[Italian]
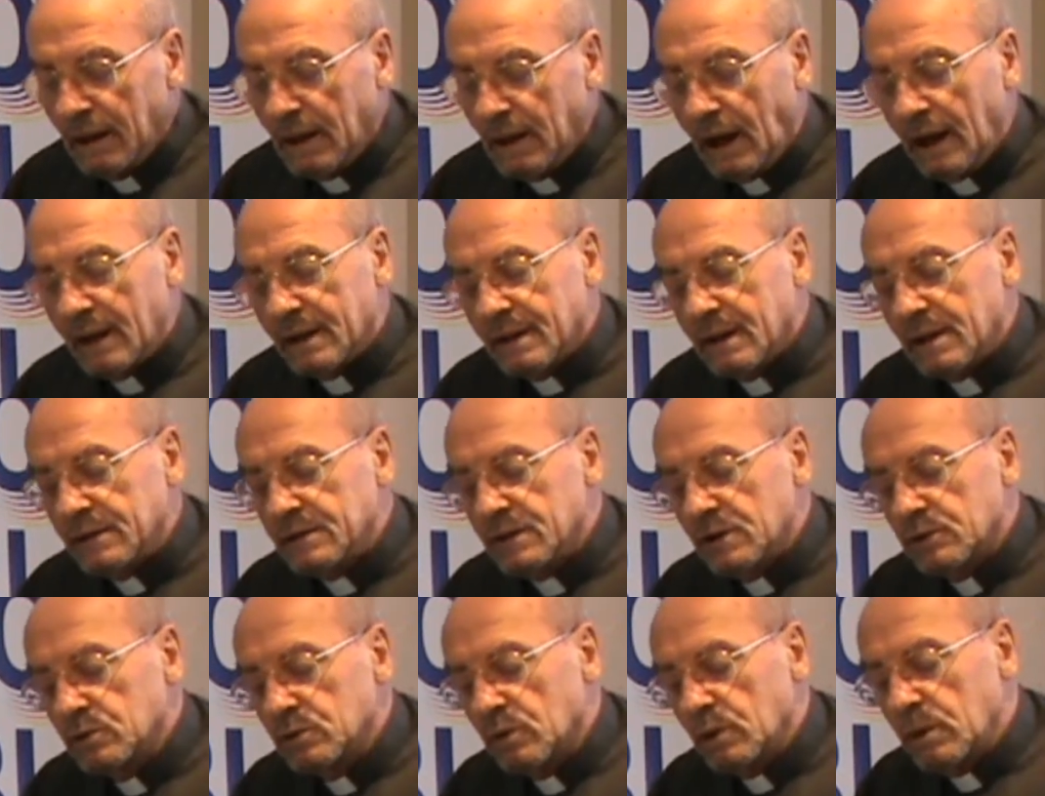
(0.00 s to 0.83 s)
Al che
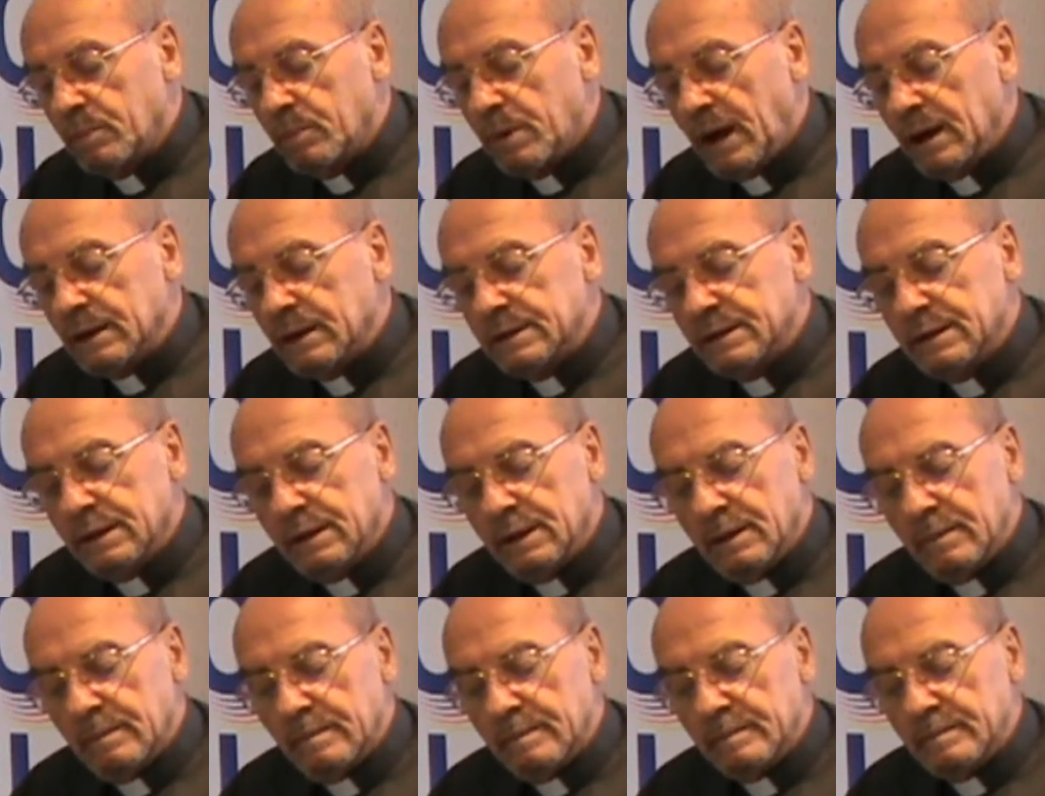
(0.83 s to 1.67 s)
Gesù
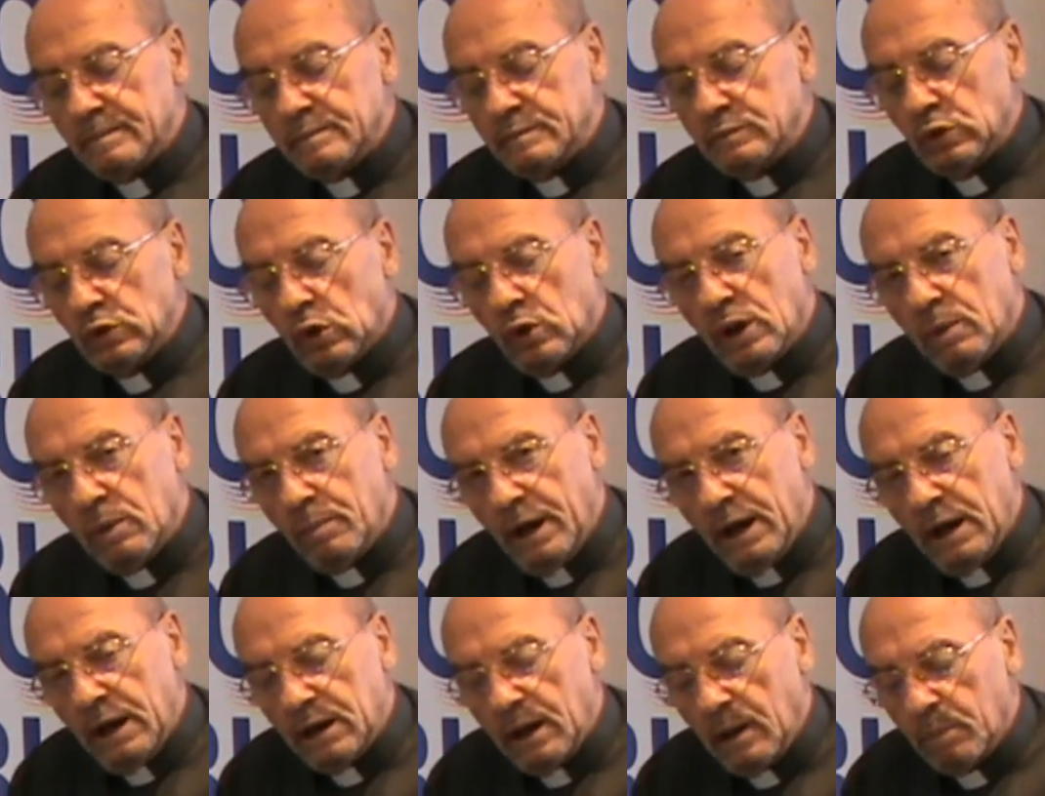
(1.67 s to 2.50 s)
ribatte, non è
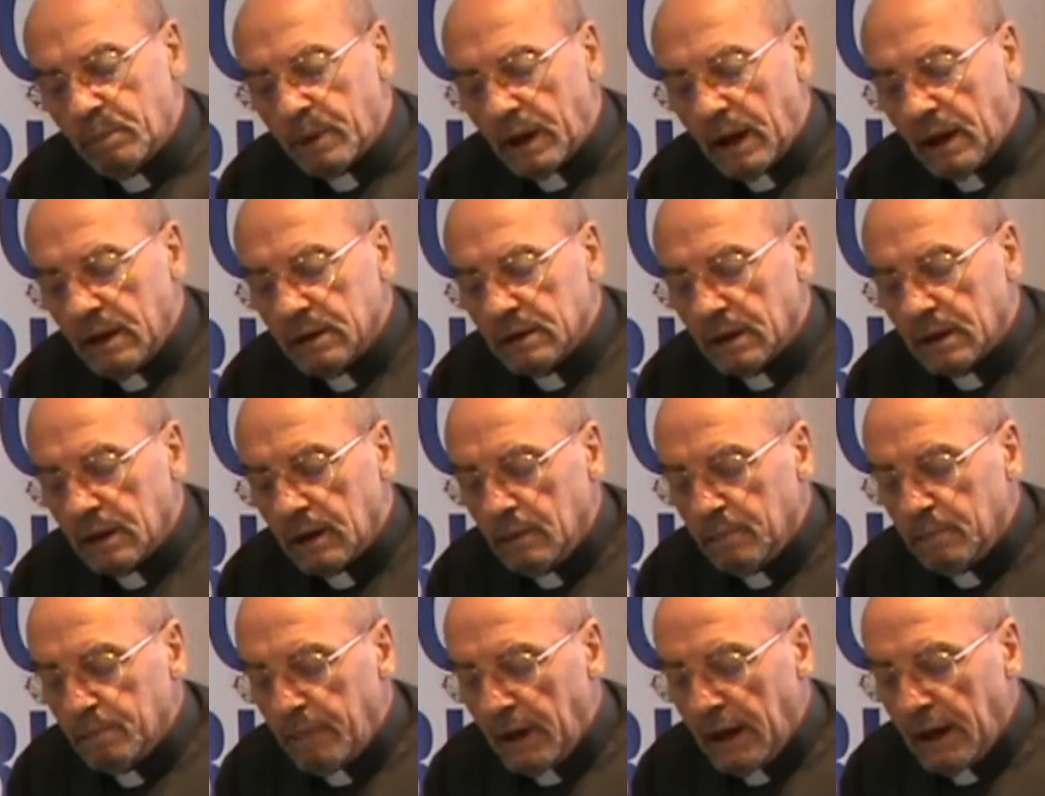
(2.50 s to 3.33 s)
bene prendere
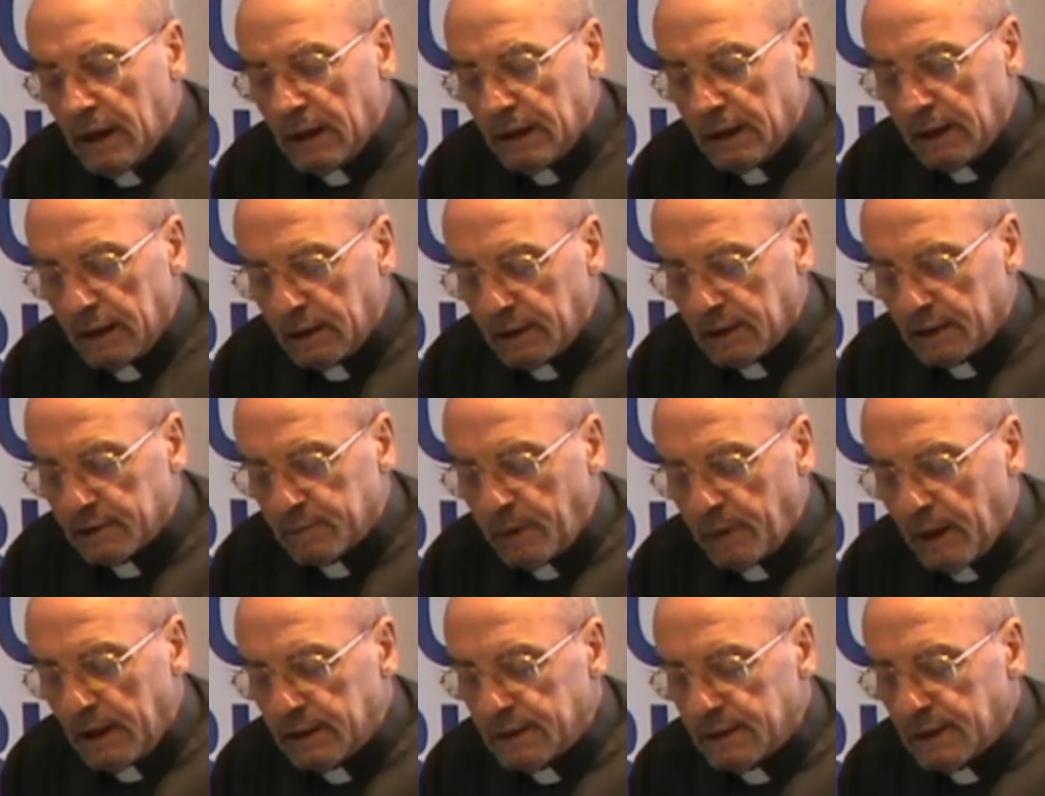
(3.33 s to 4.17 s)
il pane che
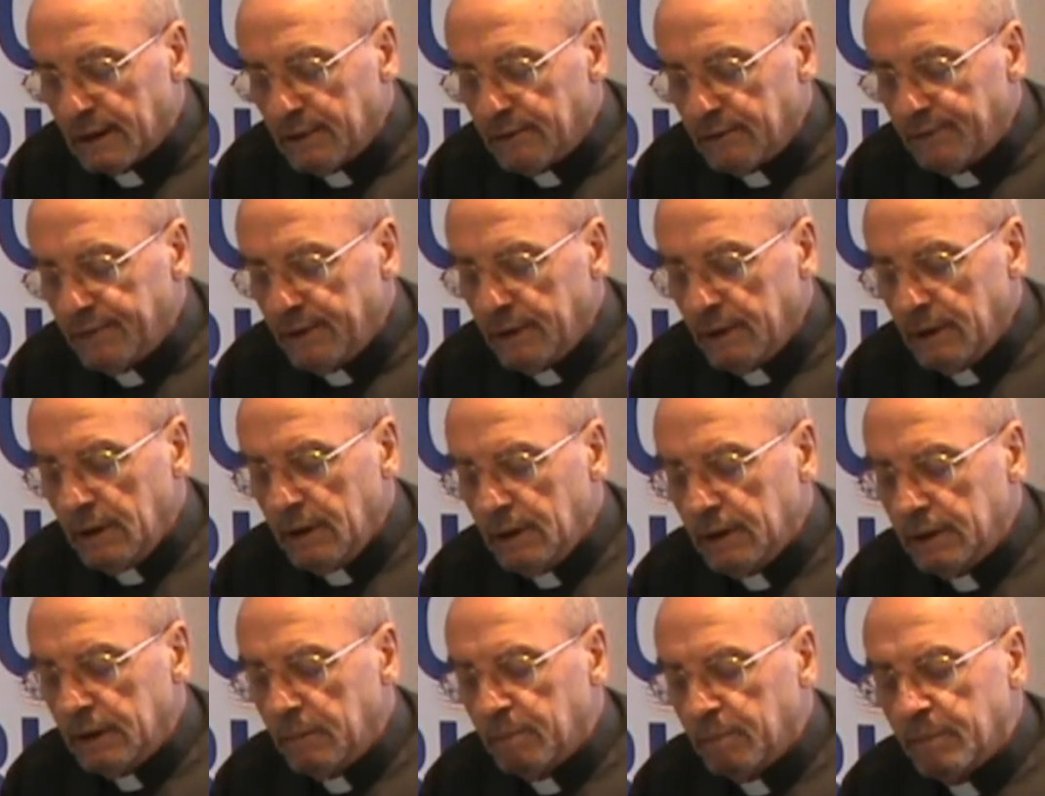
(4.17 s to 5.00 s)
spetta ai
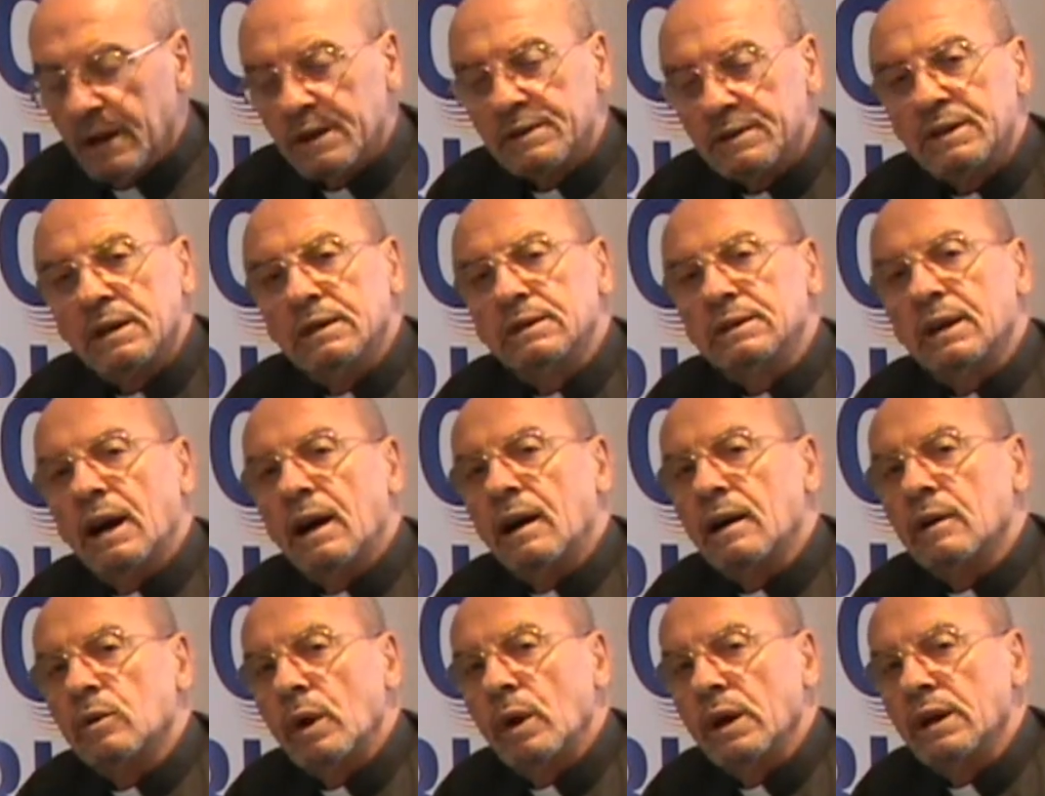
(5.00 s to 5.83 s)
figli per
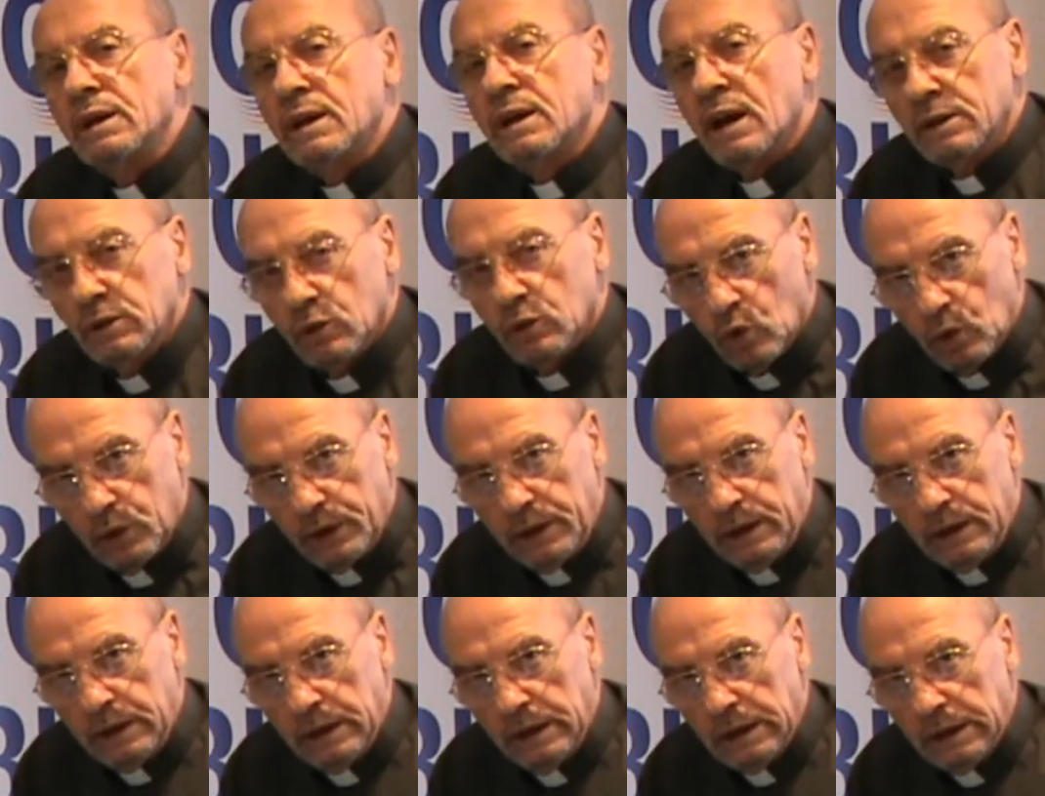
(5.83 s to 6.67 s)
gettarlo ai
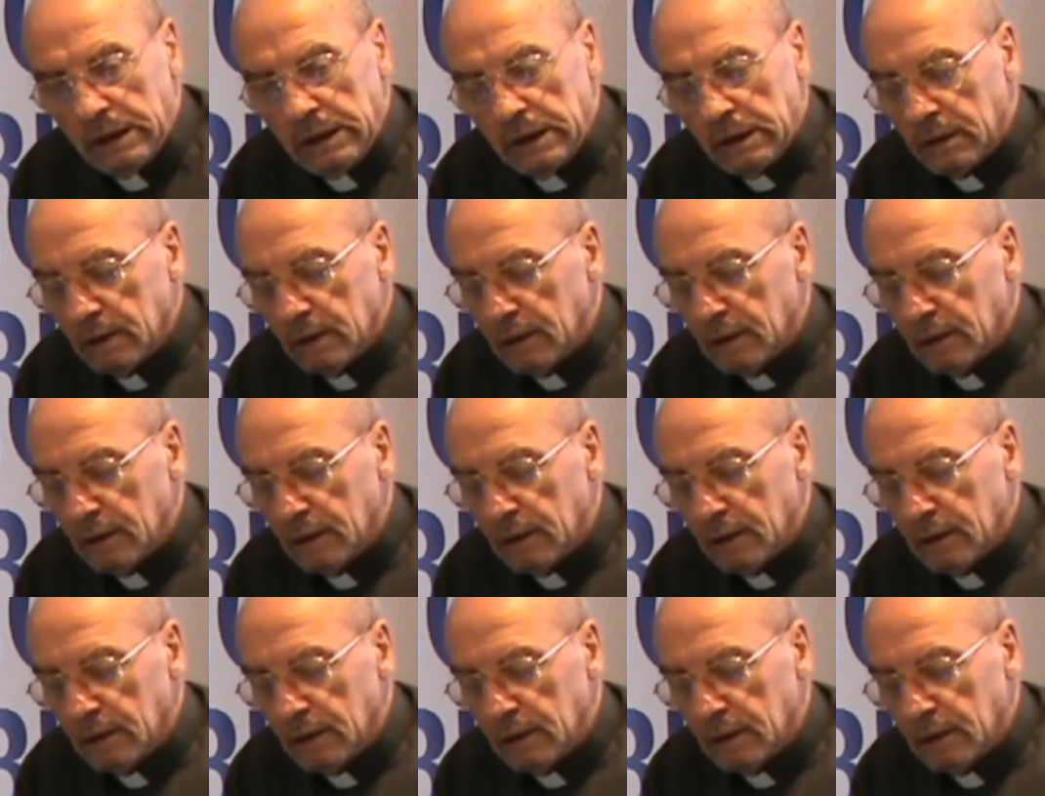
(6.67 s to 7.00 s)
cagnolini.